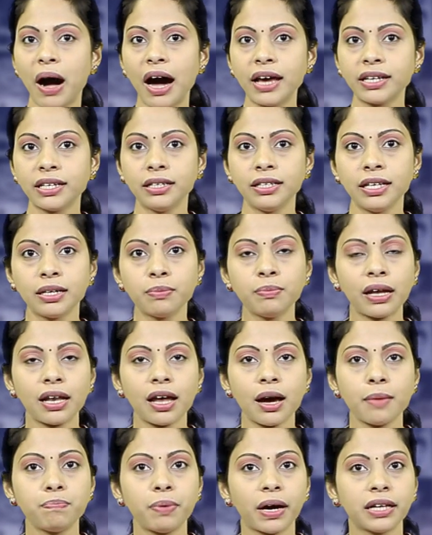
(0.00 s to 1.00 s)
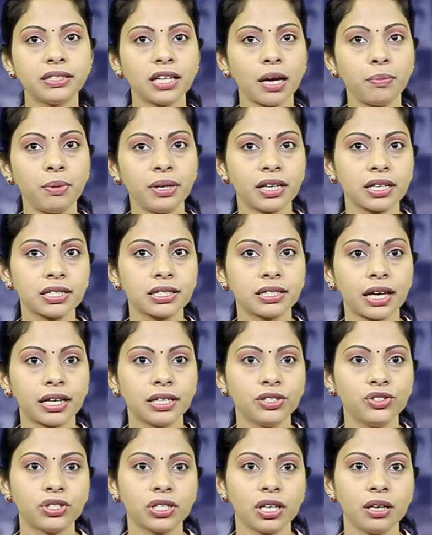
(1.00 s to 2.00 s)
భార్య నిర్మల పంజాబీ డ్రెస్
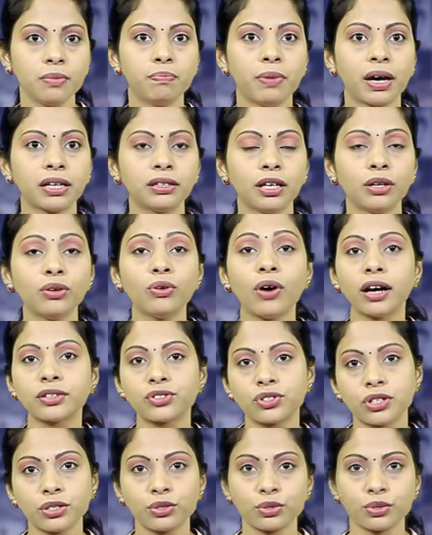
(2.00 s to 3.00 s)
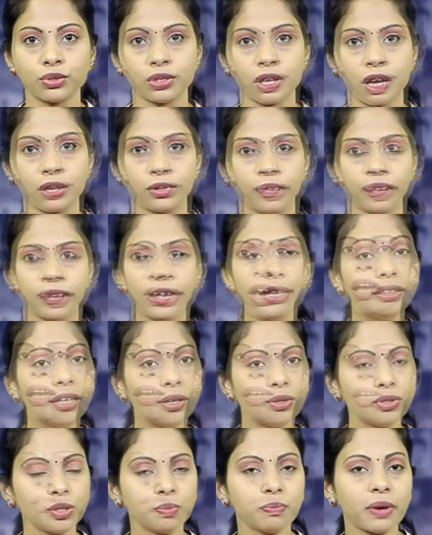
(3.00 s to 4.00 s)
ధరించి భర్తను హక్ చేసుకున్నారు
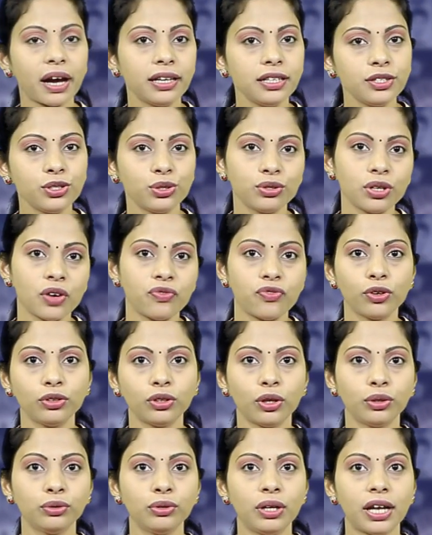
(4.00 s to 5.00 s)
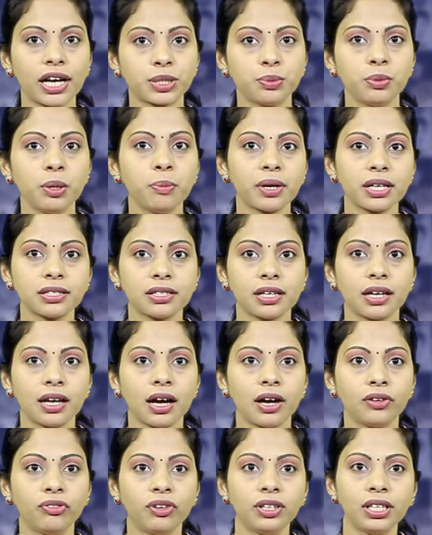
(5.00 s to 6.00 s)
ఇద్దరు స్మైల్ ఇస్తున్న ఫోటోను లక్ష్మీ ప్రసన్న
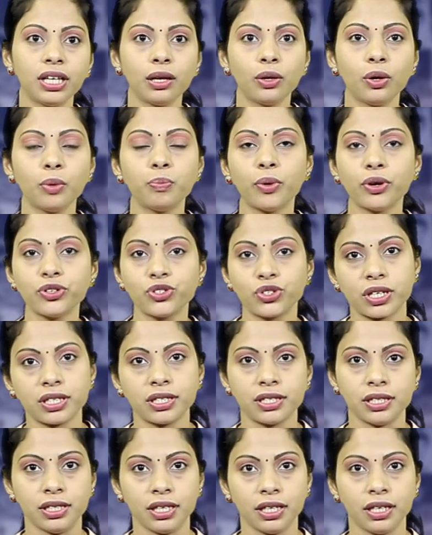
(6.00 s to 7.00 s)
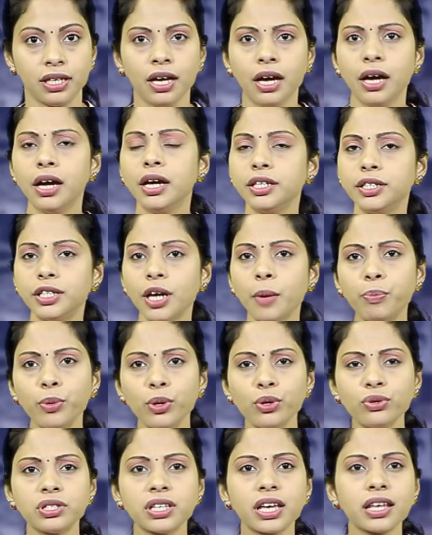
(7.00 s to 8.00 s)
ట్విట్టర్లో పోస్ట్ చేసింది
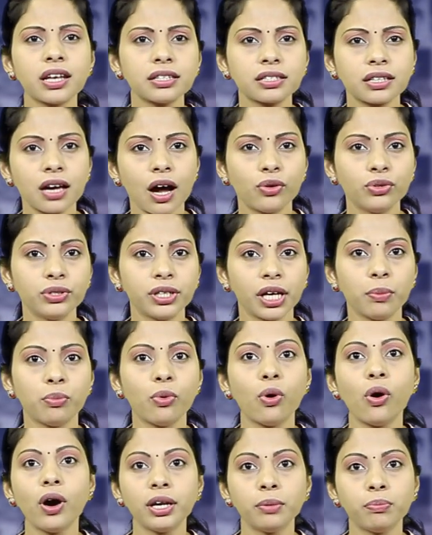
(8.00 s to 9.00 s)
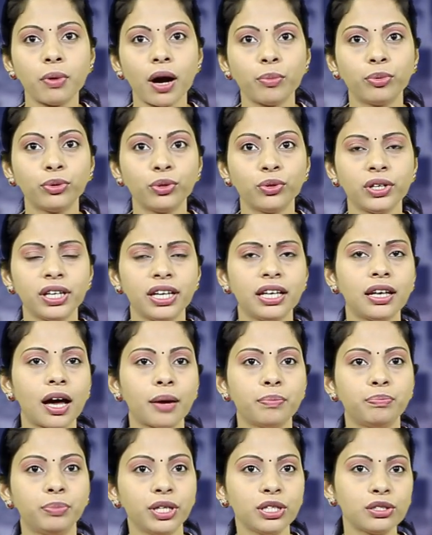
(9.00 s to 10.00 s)
ఎప్పుడూ సీరియస్గా ఉండే మోహన్ బాబును
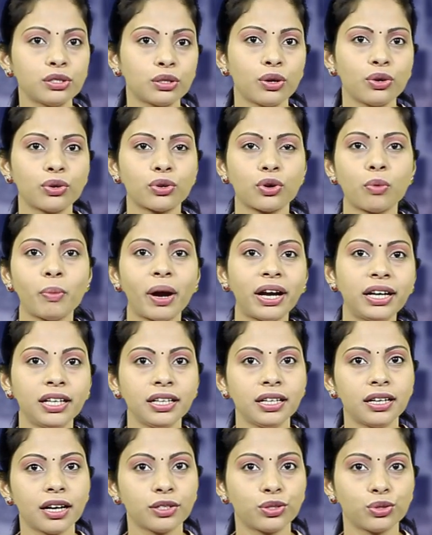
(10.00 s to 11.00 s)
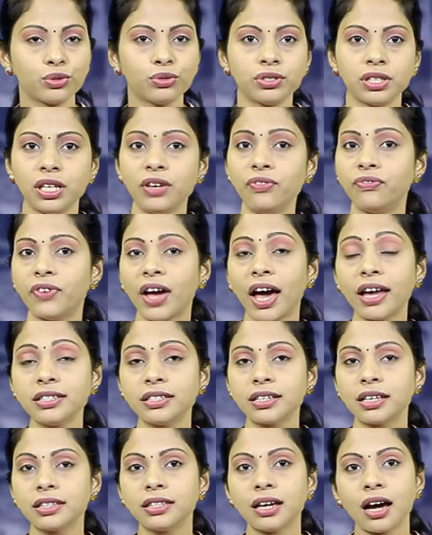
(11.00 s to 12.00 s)
ఇలా బీచ్లో రొమాంటిక్గా చూసి
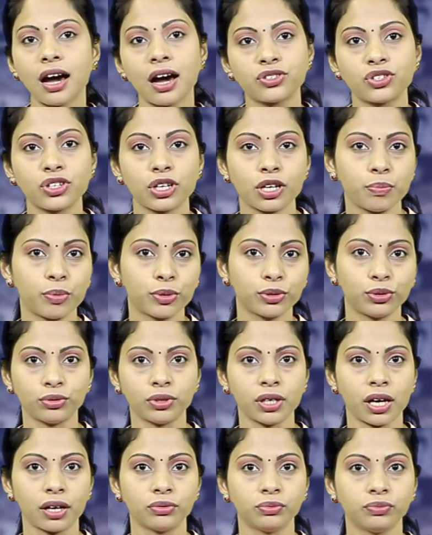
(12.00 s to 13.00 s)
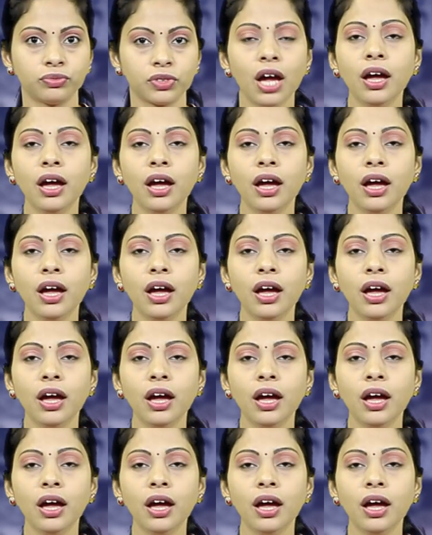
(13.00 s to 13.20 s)
ఫ్యాన్స్ అంతా ఆశ్చర్యపోతున్నారు